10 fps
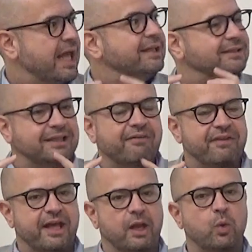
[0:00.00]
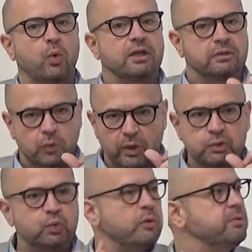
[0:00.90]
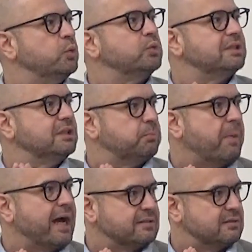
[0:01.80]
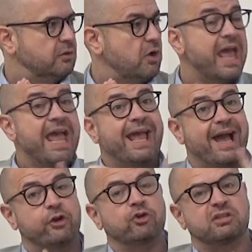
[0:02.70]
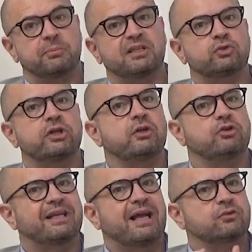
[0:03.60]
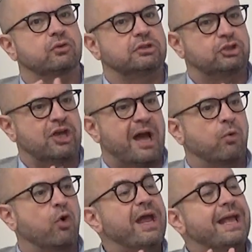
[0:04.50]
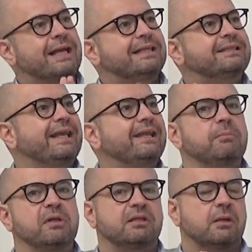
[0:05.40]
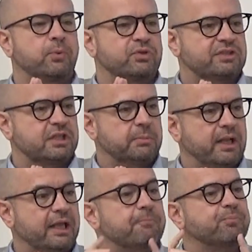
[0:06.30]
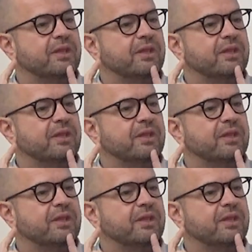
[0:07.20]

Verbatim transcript: di avere quel, quei due minuti di spazio e ai nostri mediatori in ogni caso diciamo nei limiti del possibile